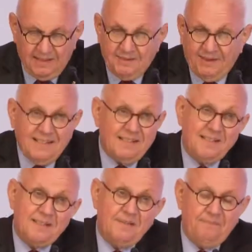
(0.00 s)

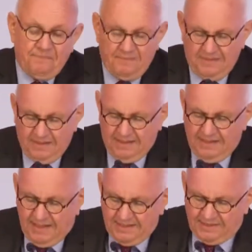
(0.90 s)
Zweitens
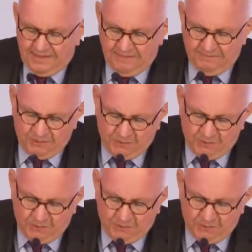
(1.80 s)
hat sie